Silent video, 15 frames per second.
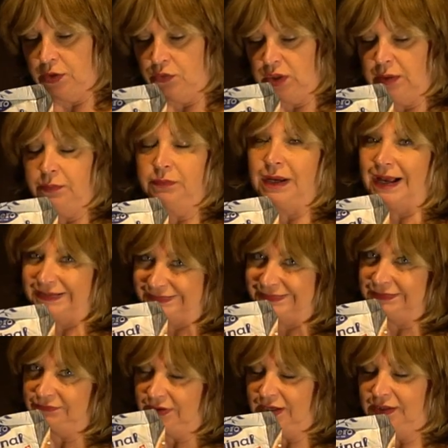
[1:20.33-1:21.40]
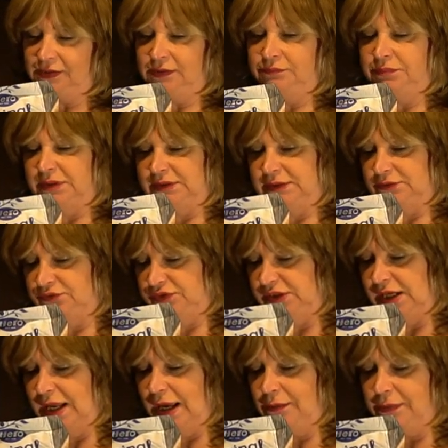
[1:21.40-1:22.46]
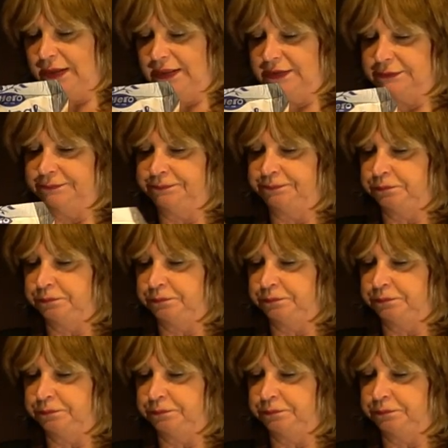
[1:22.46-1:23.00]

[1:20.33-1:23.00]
oder im Kastenwagen ein bisschen viel Arbeit.